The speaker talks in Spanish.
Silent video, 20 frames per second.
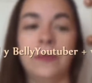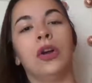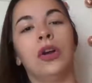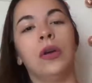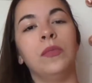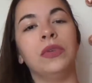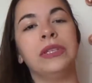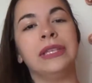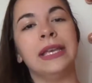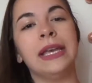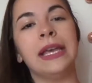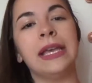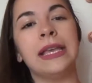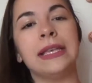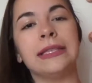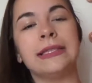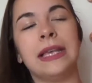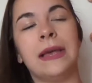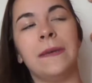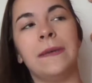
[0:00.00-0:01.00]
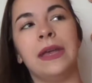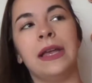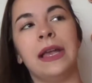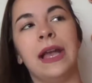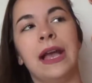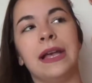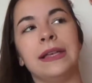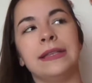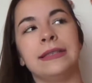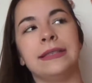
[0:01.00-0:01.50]
Como ustedes ya saben,
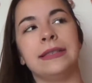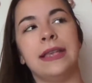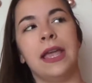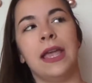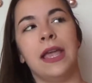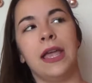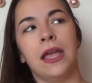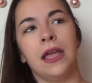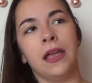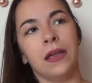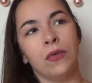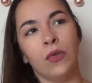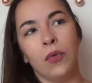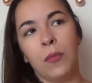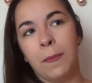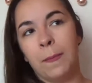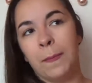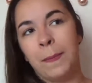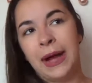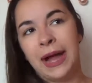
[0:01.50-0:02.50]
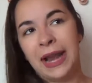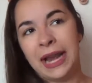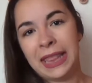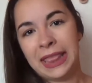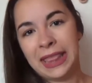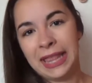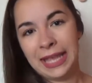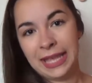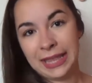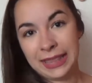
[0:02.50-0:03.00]
hace un par
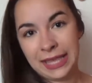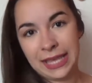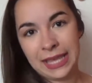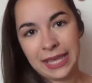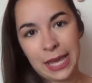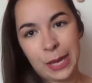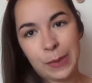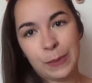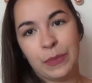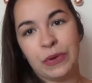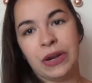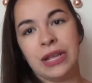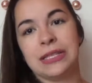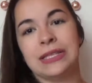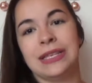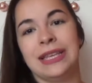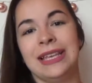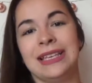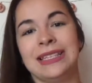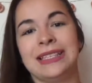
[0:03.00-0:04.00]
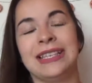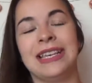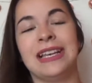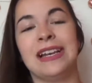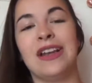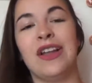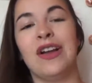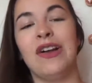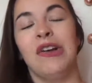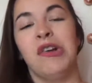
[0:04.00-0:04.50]
de días, por así
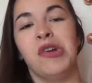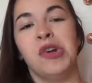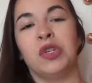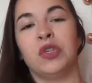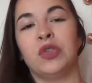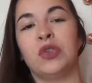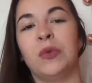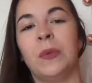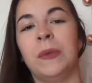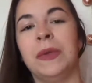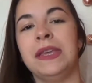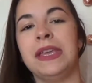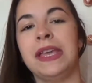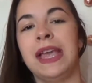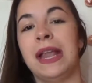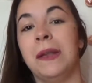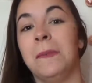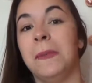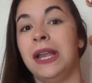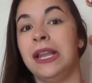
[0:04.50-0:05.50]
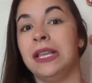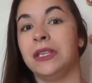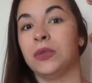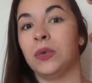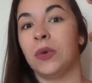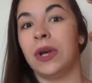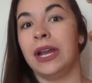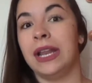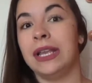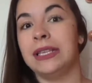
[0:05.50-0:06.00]
decirlo, subí el
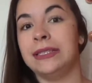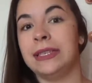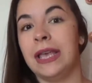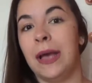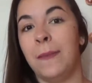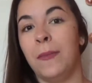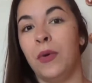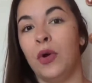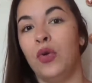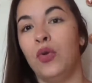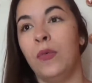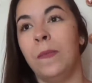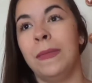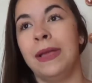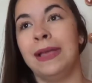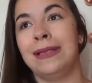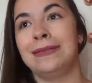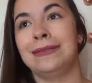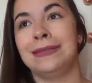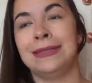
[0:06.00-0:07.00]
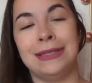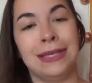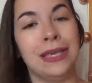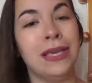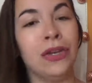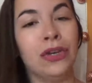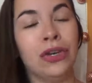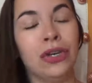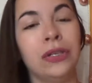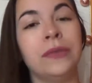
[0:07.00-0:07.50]
sugerencias volumen
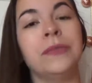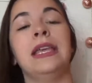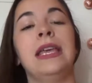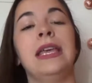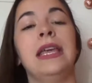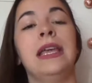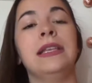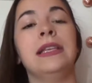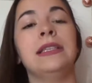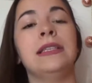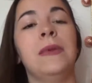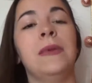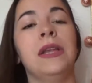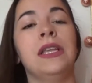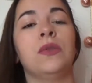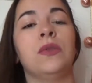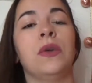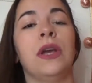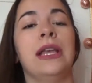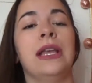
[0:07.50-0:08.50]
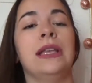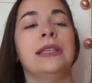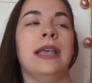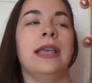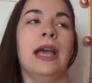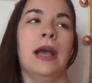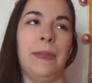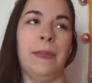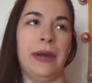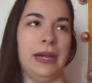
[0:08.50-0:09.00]
5 y en ese
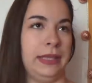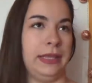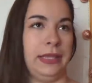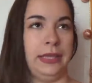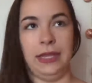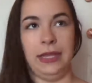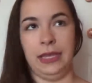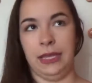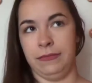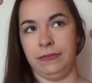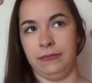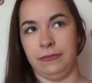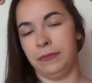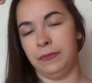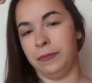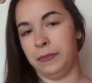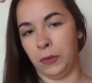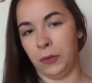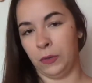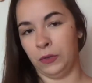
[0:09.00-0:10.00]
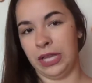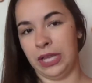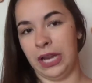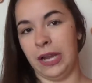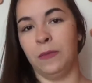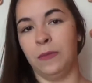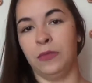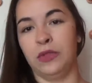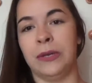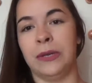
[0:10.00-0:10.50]
sugerencias, aparte de mm,
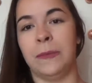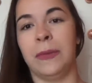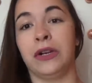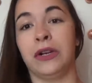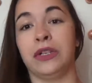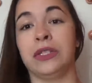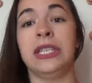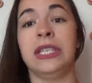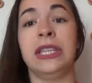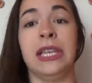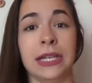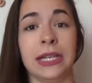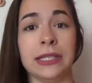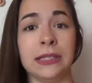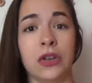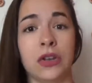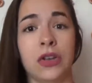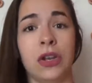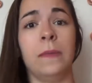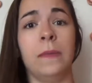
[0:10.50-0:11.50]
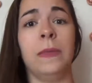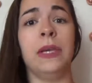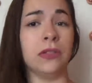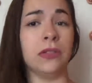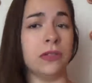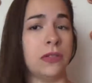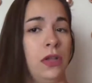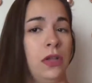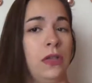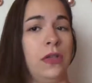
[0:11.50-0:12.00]
preguntarles muchas más cositas que si no lo han
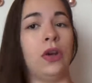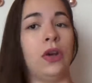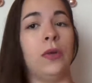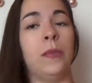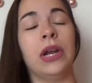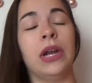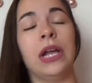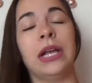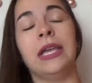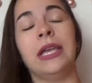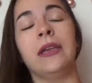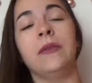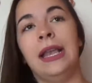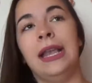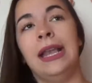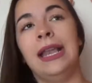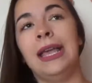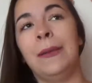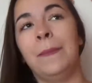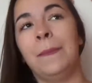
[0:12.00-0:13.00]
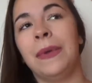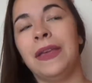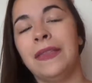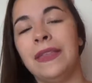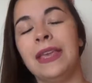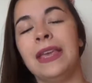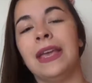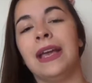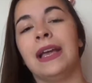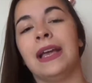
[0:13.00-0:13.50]
visto se los dejo por aquí, les
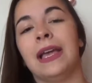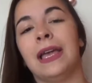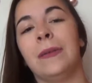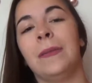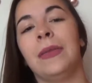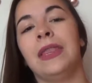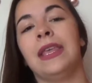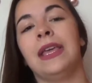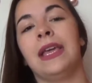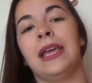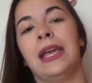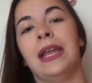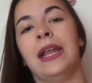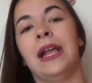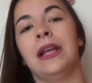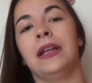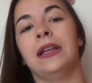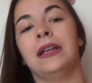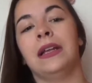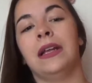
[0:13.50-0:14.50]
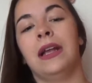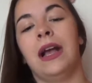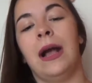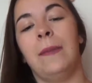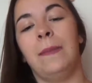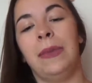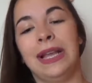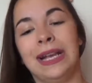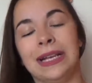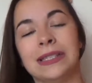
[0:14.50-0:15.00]
pedía que me dijeran
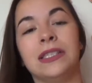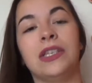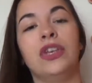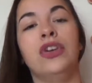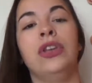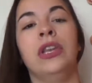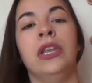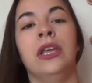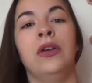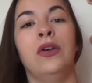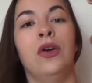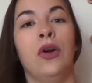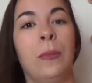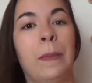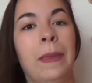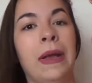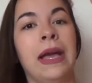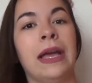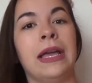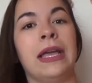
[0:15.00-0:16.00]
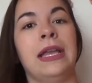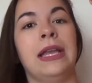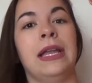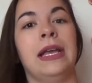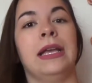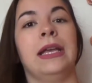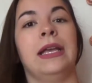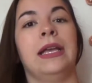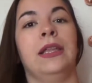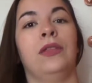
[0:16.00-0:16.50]
aplicaciones o
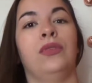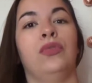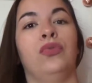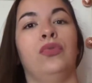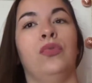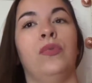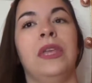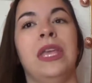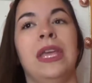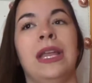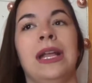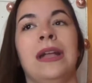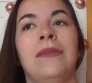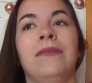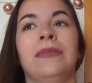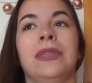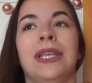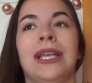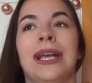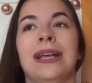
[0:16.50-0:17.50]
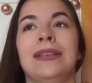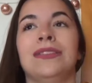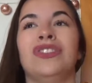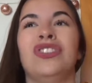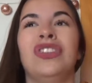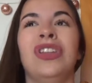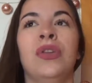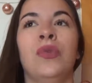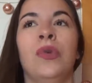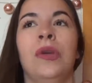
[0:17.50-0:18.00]
páginas que tuvieran
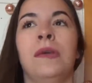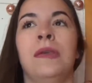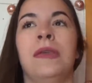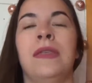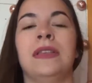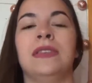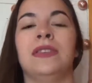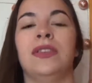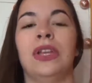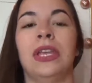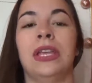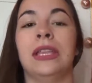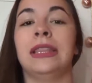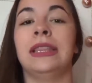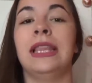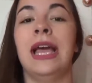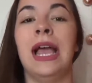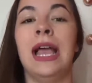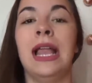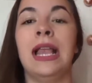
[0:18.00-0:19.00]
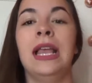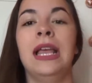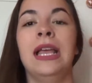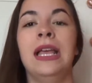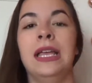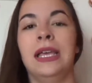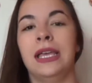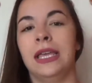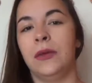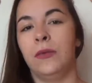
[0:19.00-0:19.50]
canciones nuevas de danza oriental
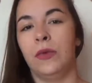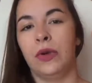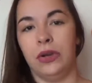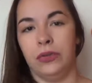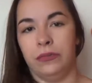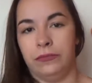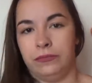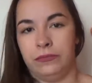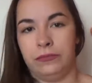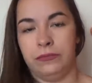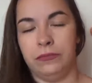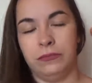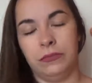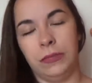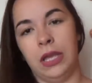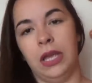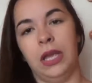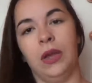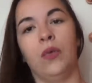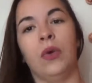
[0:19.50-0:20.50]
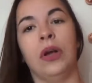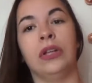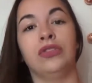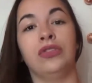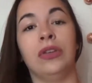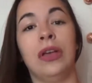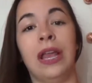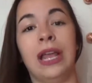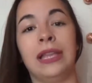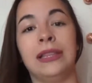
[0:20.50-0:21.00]
y bueno, en
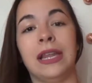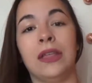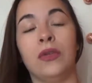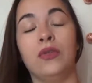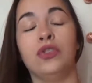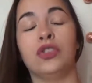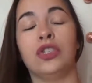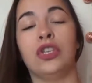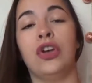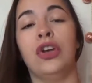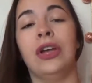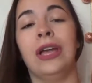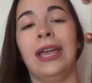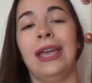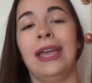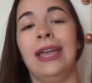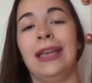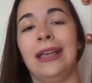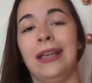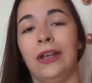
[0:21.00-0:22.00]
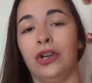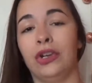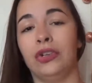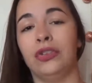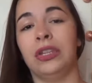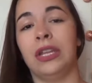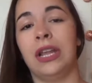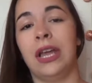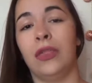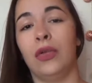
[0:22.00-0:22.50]
cuanto a la traducción, he
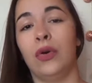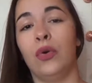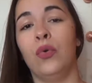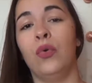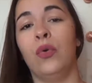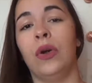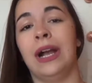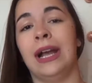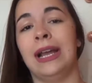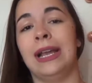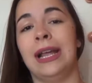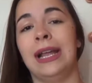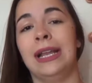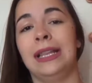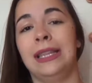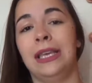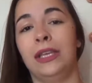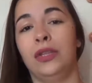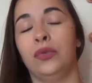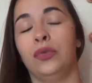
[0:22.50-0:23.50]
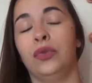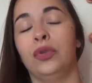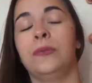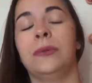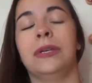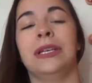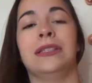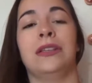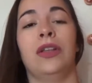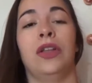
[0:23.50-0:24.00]
encontrado un canal de
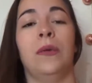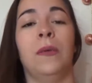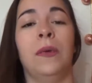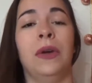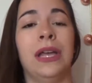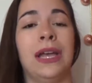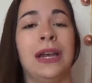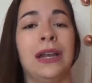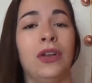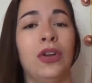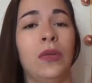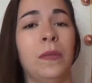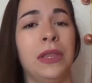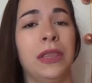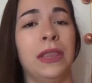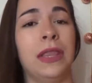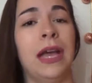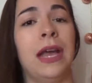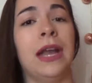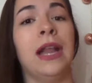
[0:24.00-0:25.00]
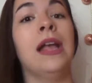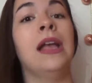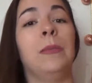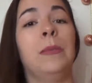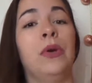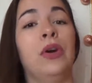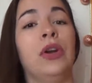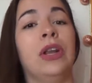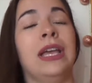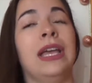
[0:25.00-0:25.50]
YouTube que se los voy a recomendar
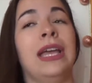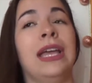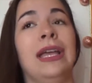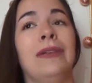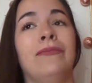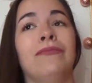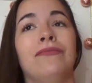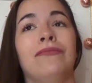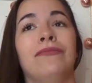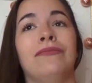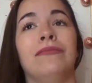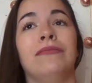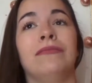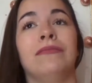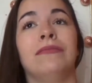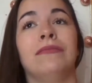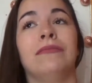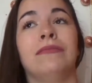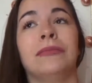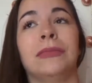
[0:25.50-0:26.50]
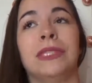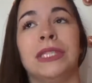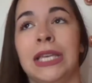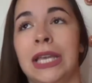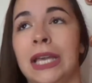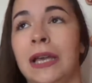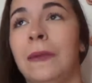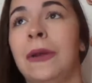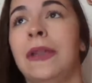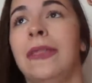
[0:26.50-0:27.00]
porque mm, sí
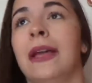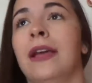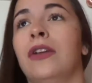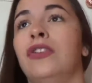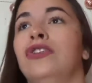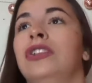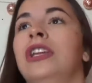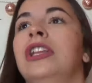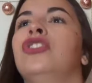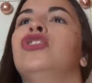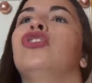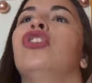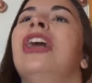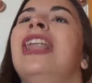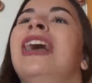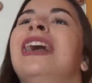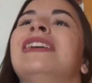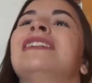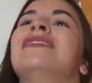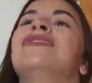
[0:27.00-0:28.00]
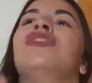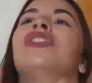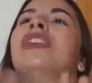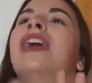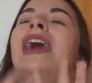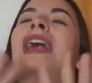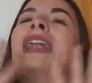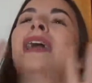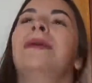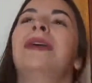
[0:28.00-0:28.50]
que es verdad que no tiene todas las canciones
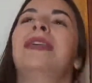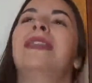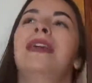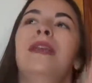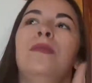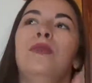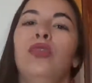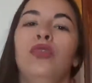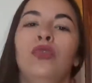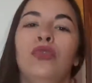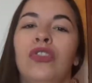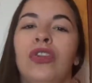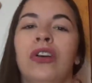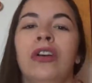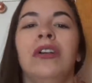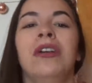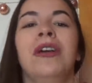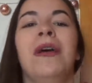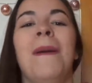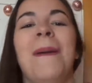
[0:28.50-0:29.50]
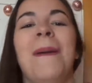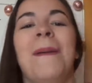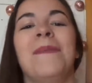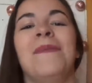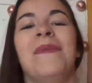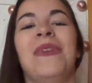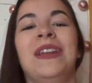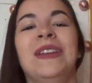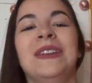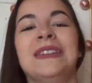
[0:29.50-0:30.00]
árabes del mundo,
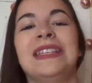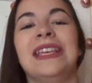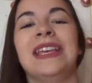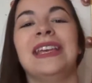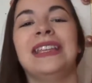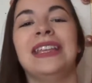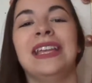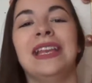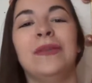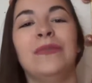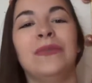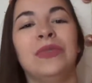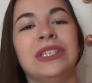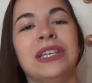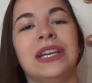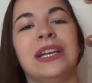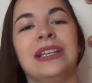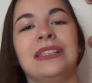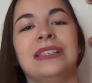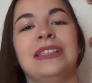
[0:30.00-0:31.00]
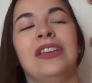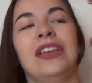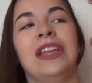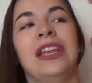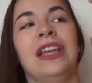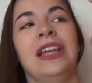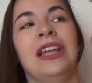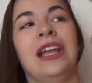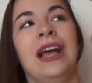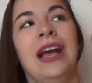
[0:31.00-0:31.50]
pero sí que tiene muchas
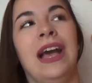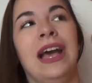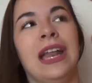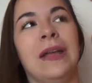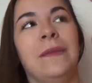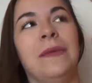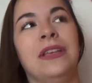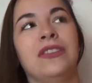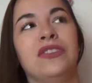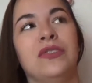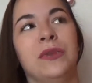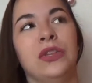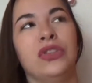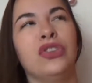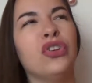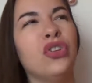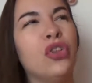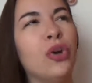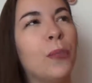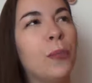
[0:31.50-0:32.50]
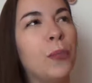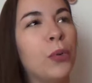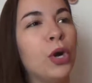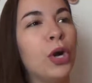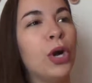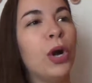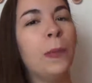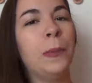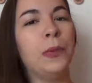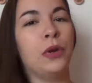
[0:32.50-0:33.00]
canciones árabes, sobre todo
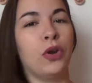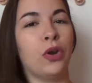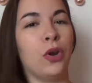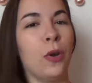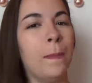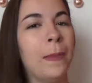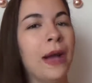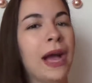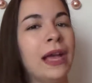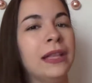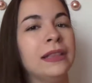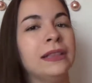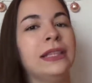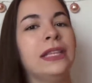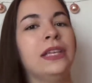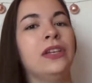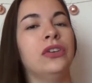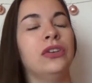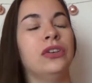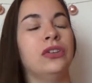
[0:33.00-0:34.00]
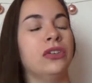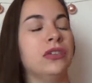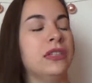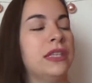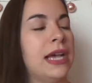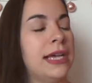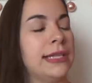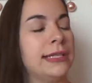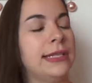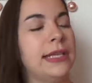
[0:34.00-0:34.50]
pop, romántico,
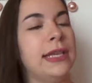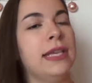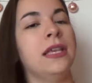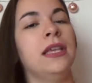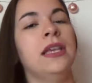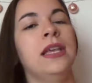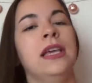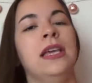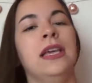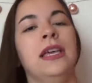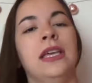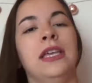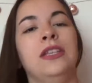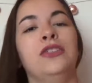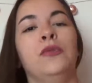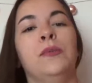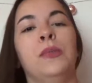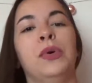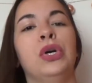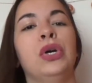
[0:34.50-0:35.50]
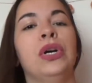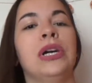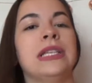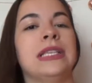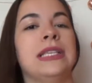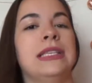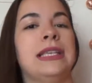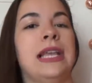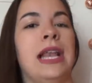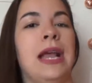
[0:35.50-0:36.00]
cosas así, y supongo que
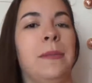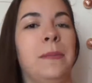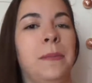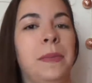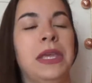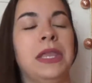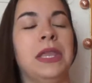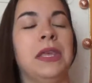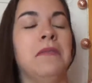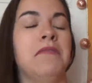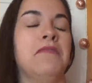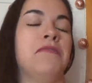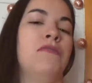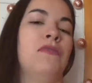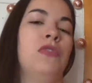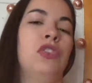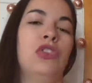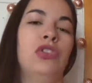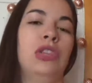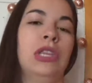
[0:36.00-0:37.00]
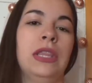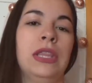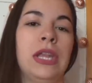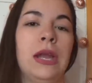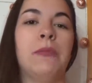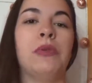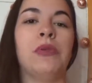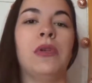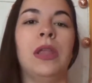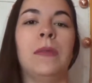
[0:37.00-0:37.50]
si se las piden no
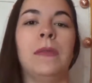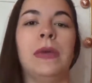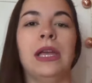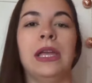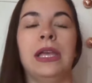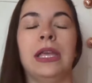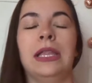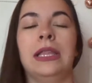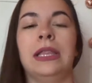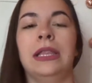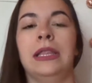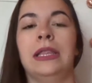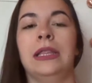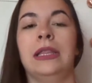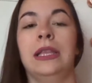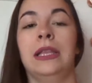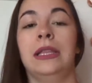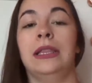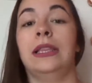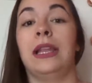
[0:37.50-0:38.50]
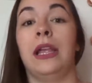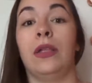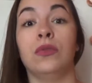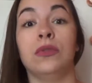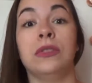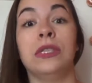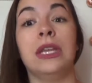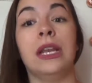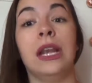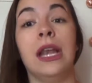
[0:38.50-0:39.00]
tendrá problema en,
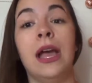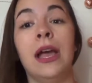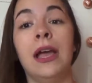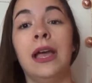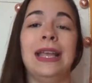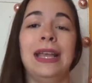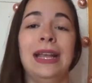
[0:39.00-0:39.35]
traducirlas.